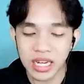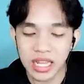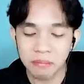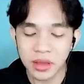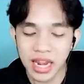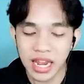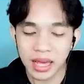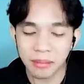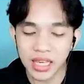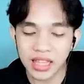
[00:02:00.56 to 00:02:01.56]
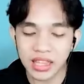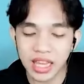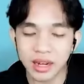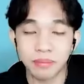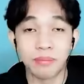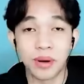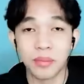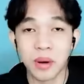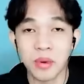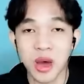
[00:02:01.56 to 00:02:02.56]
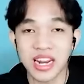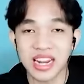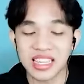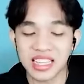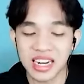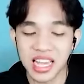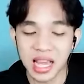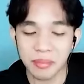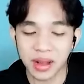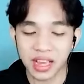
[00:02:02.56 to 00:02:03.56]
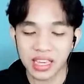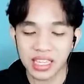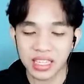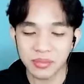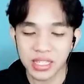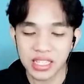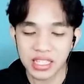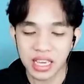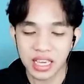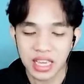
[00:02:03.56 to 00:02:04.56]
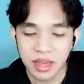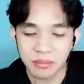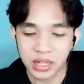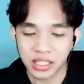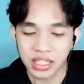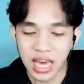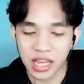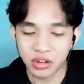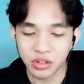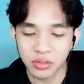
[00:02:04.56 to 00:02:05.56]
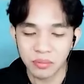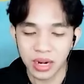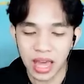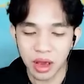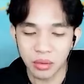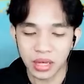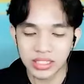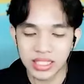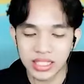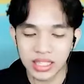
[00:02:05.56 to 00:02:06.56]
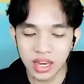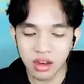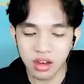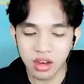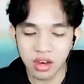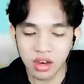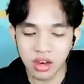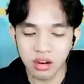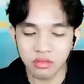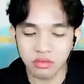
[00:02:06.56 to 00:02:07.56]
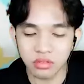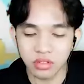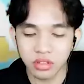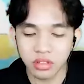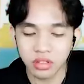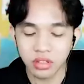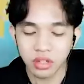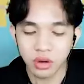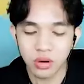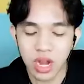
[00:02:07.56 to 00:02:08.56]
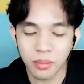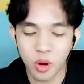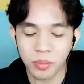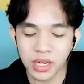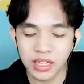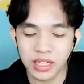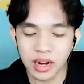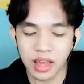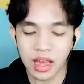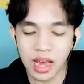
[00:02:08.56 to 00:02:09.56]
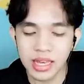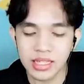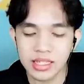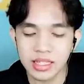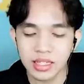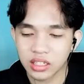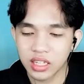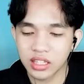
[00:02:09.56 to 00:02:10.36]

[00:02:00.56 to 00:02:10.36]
Upin Ipin Elemental Bobo Boy dan kita lihat apakah kita bisa bertarung melawan Oh, Kok nggak mau bergerak guys?